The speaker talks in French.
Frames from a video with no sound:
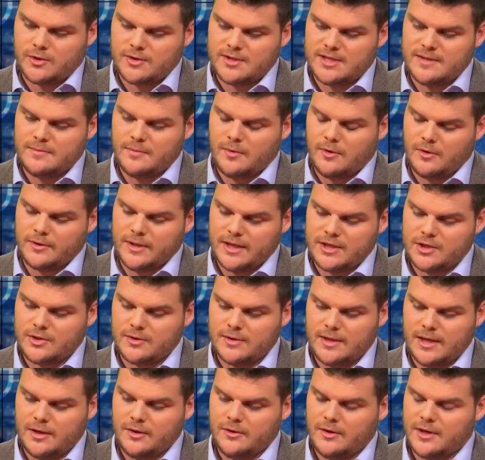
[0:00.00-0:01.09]
sentiment
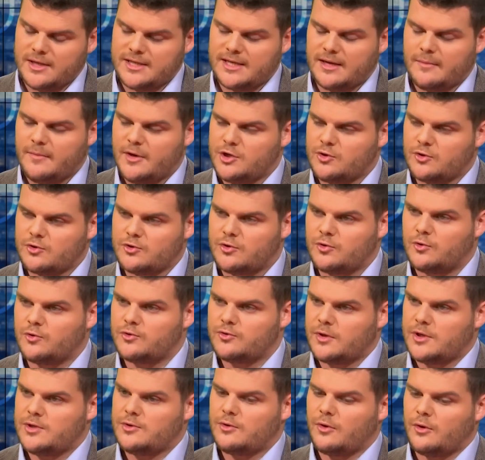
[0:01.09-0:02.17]
national de l'Azerbaïdjan se
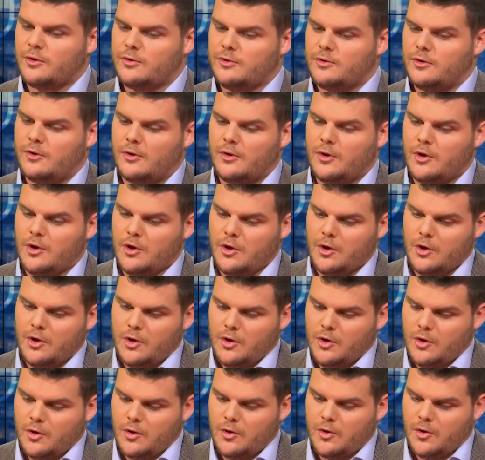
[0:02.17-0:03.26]
construit sur
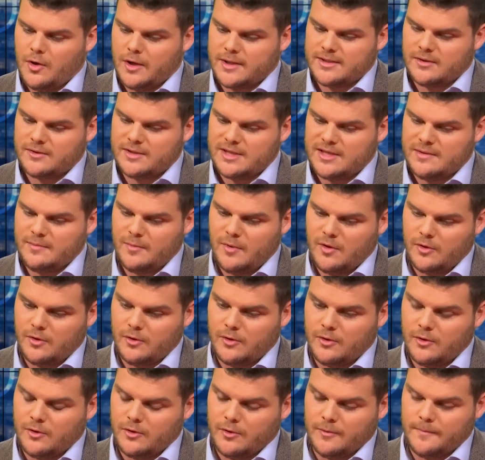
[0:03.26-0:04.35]
un sentiment
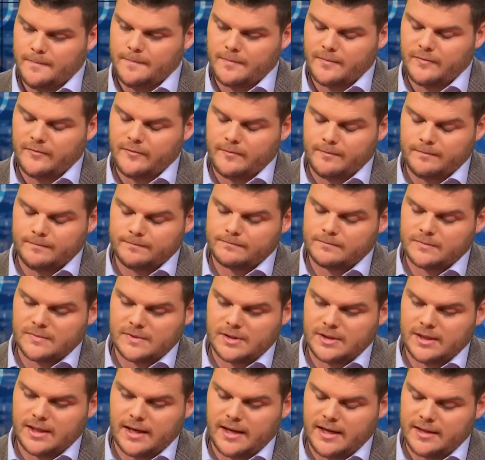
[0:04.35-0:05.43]

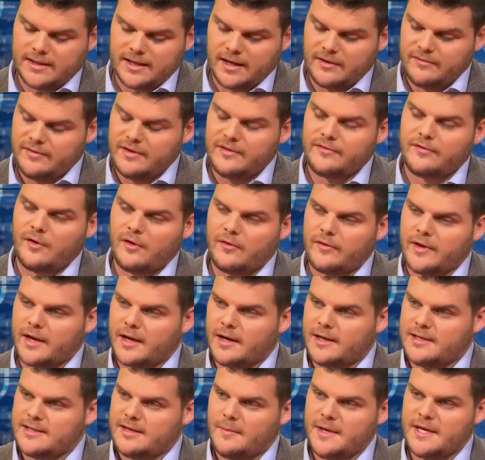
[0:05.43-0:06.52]
très, très vif
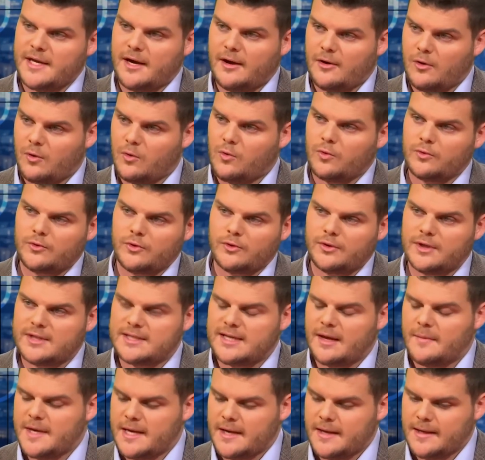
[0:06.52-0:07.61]
envers les Arméniens, à l'encontre des
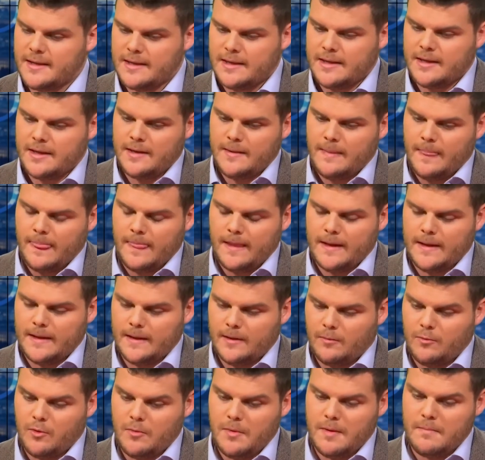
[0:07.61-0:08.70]
Arméniens.
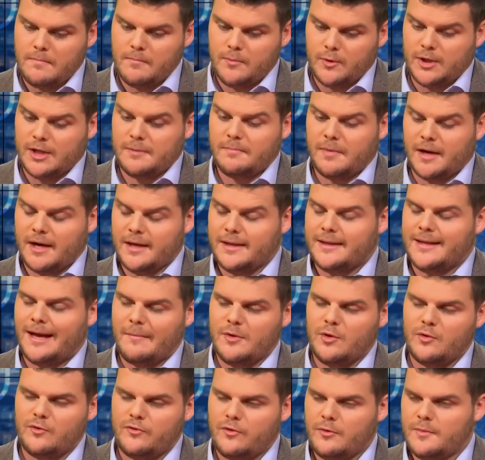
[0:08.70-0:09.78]
on peut même peut-être parler
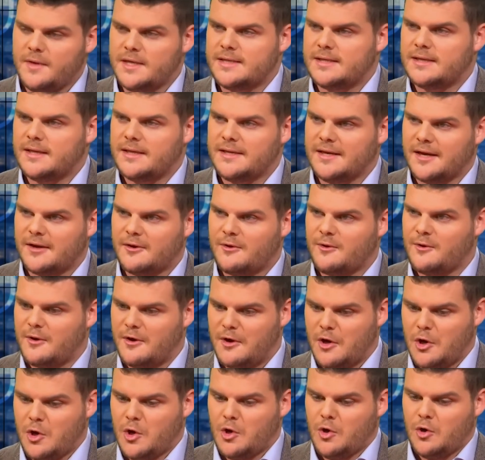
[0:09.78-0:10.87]
d'arménophobie, c'est-à-dire
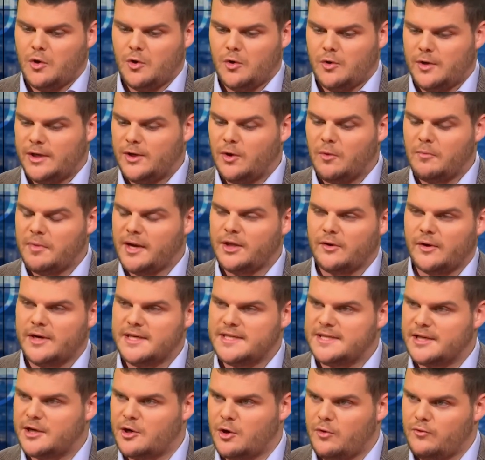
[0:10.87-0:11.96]
que, y compris dans
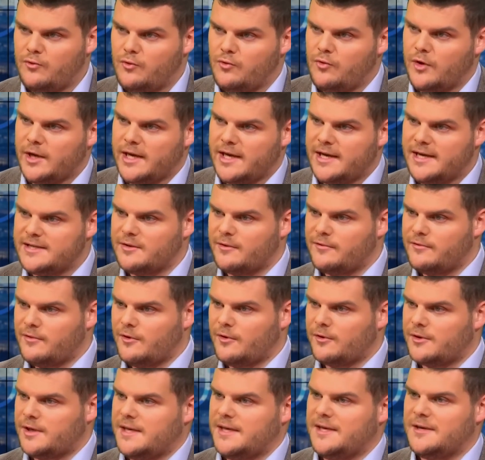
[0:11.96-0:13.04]
les écoles, vous voyez les
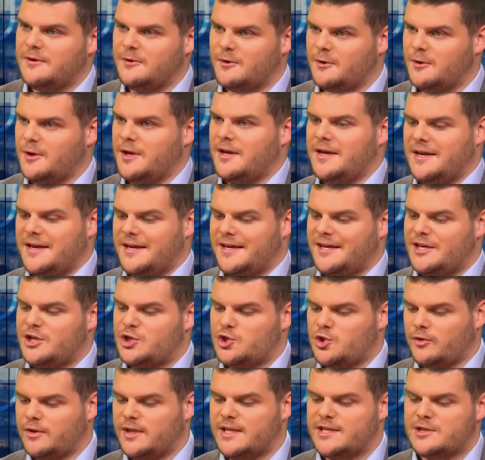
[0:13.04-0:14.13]
enfants qui,
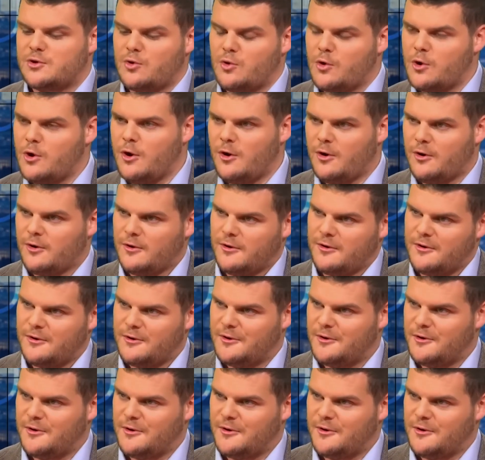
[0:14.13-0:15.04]
chantent des slogans